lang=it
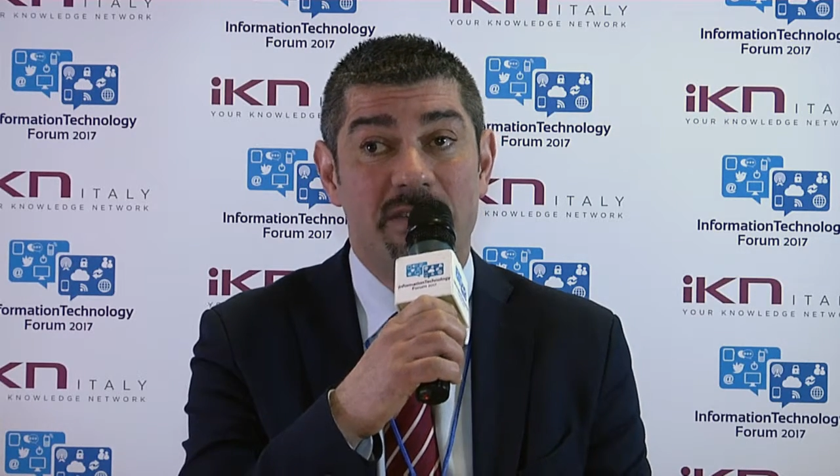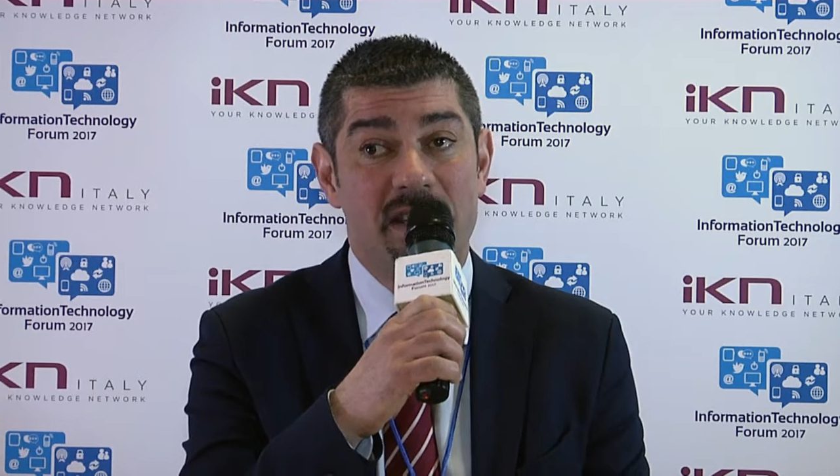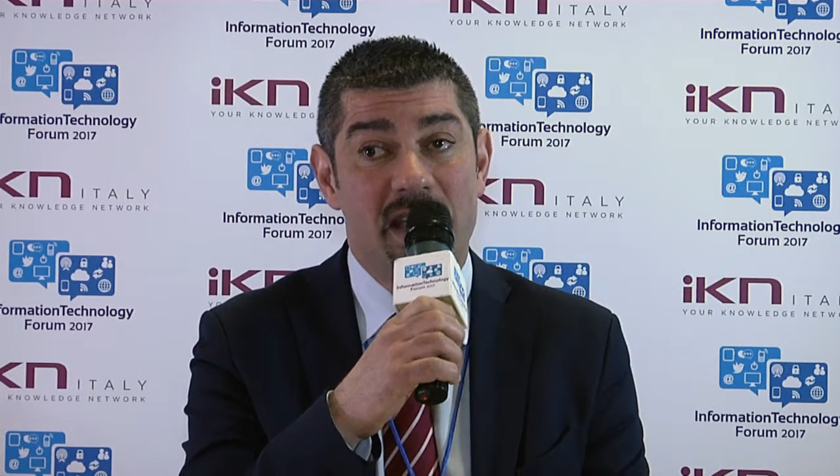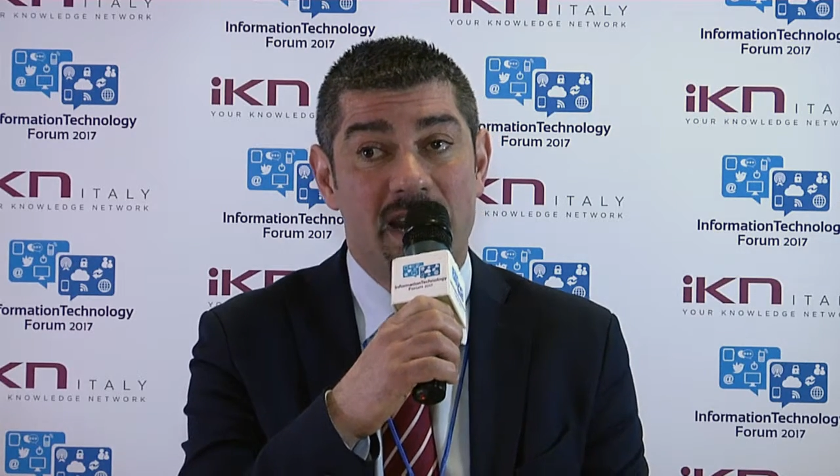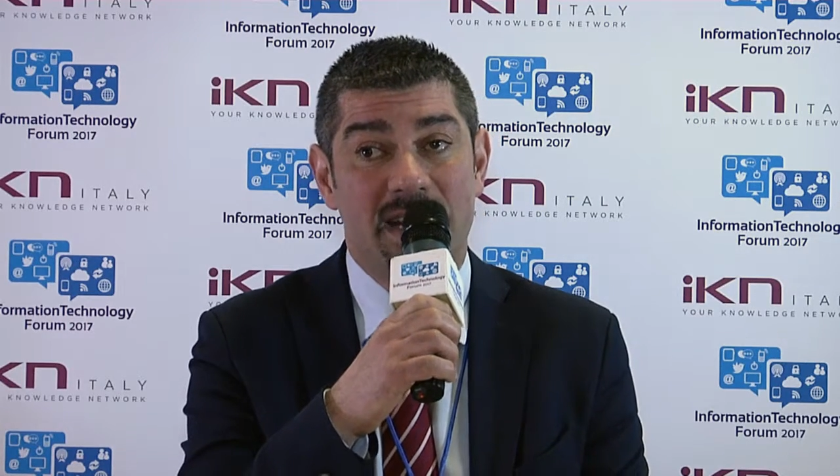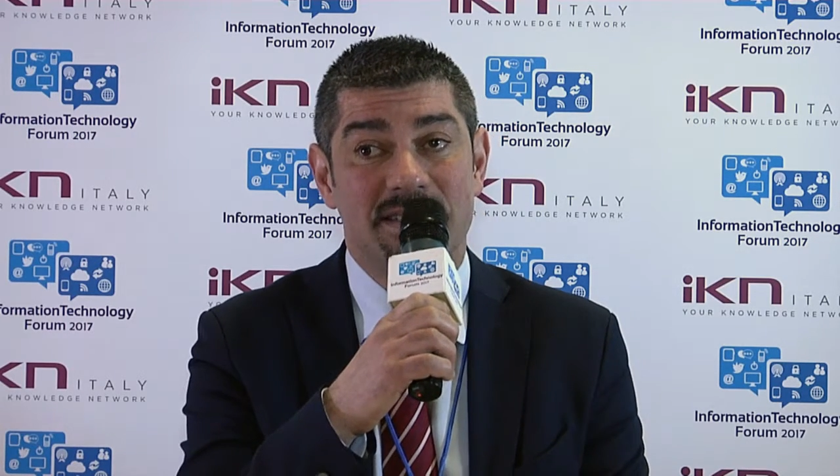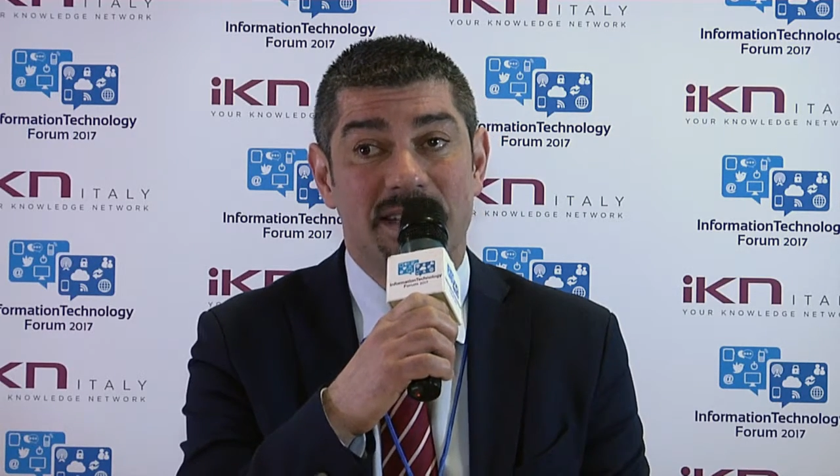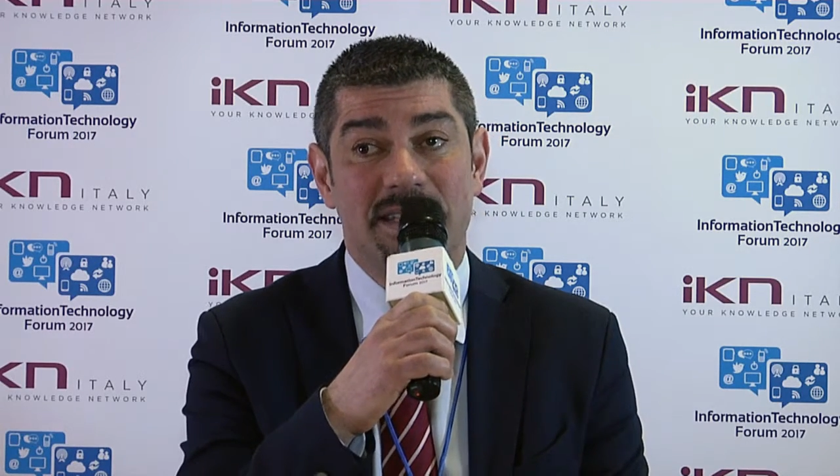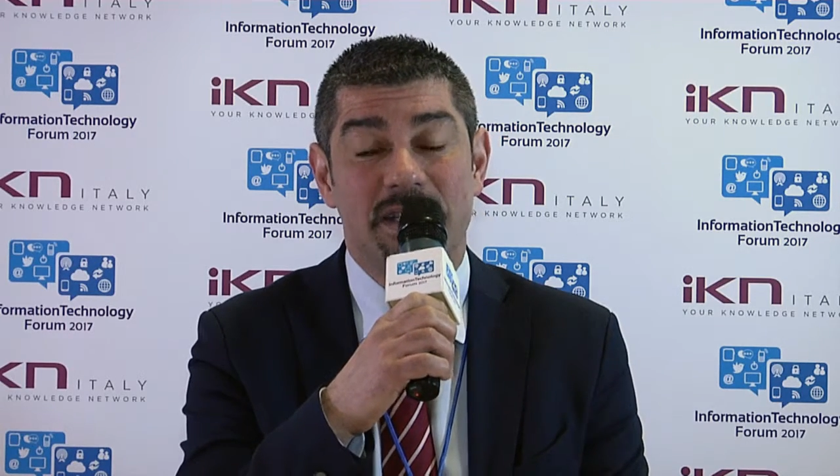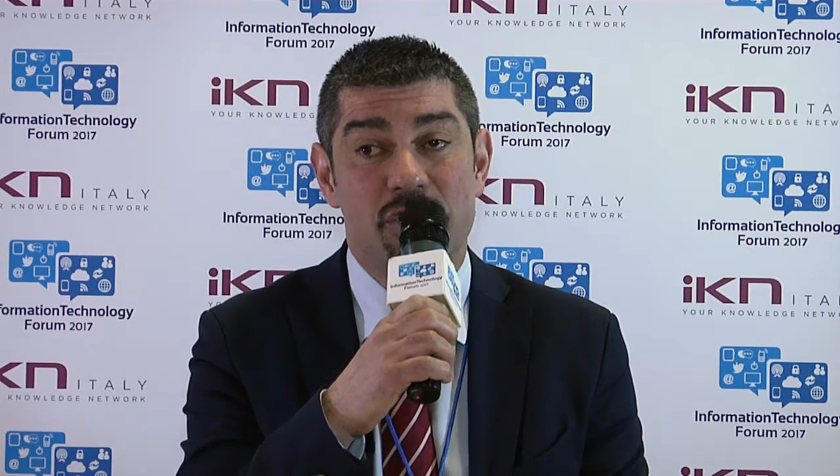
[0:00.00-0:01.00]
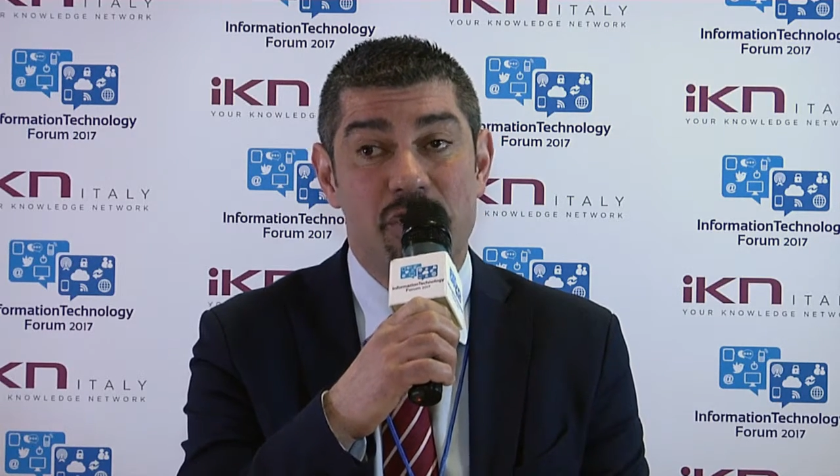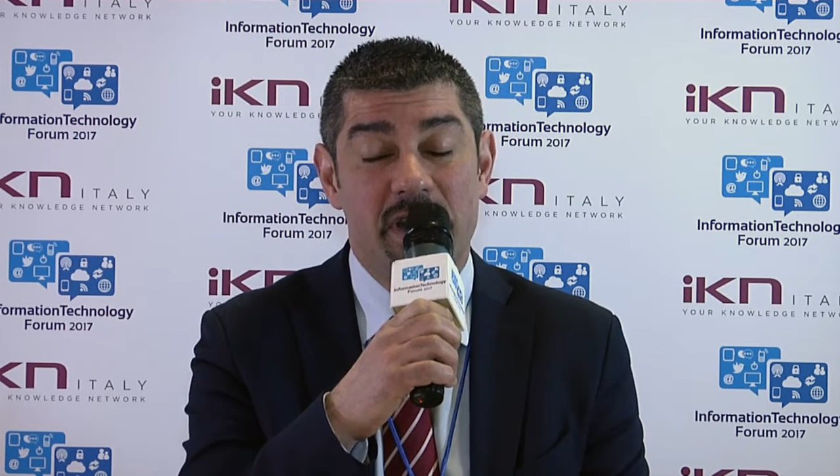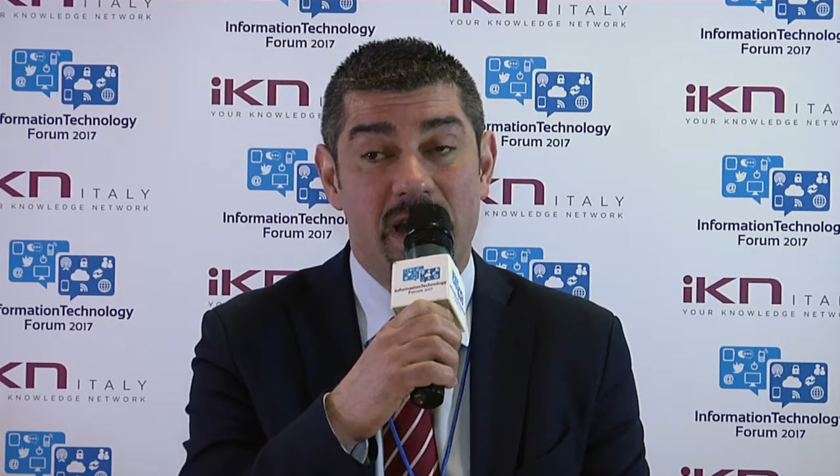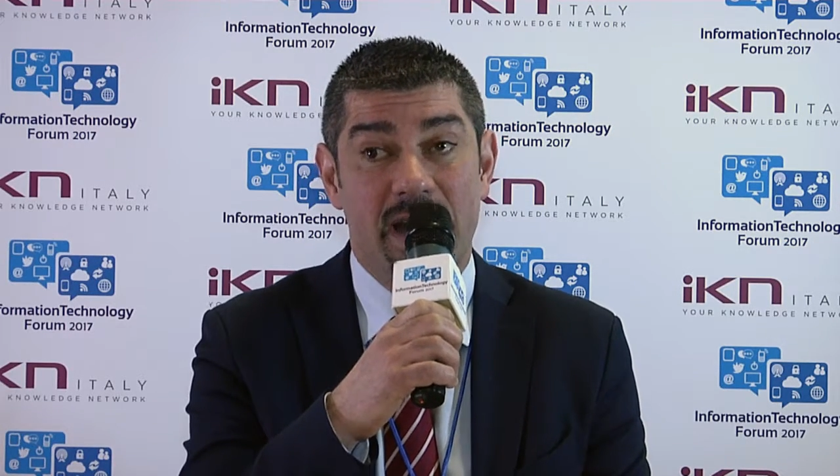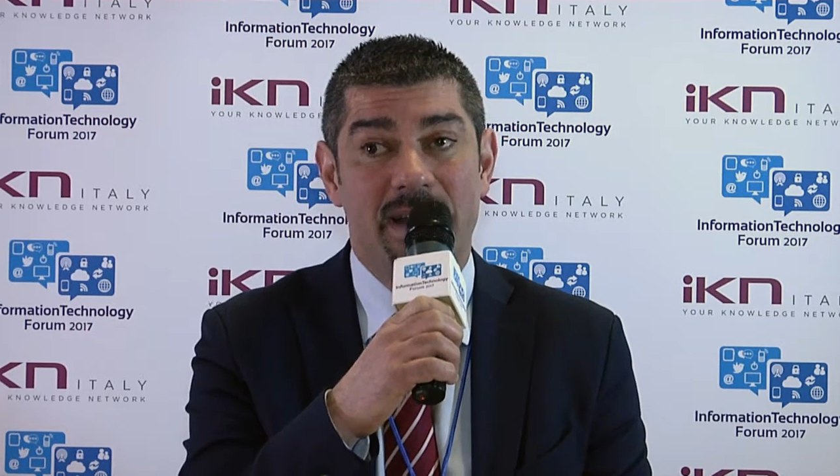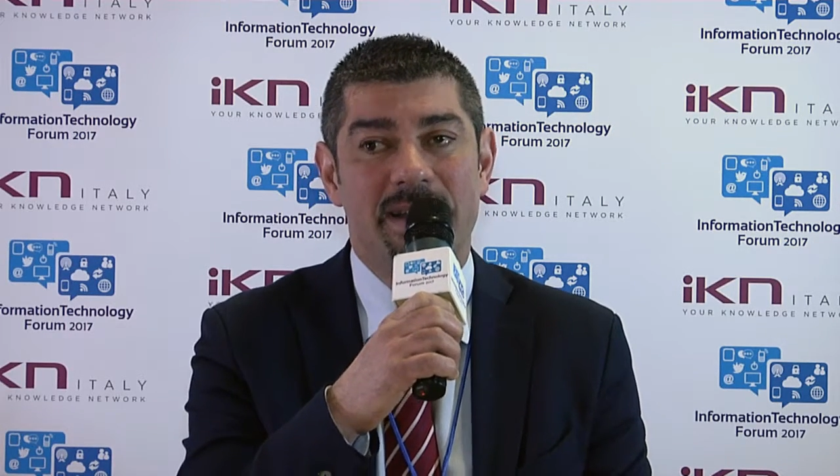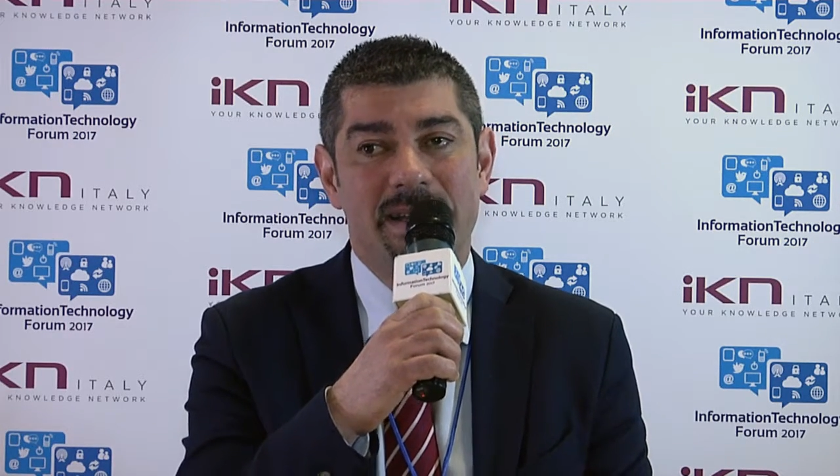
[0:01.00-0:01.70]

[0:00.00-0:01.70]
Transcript: rivedere la strategia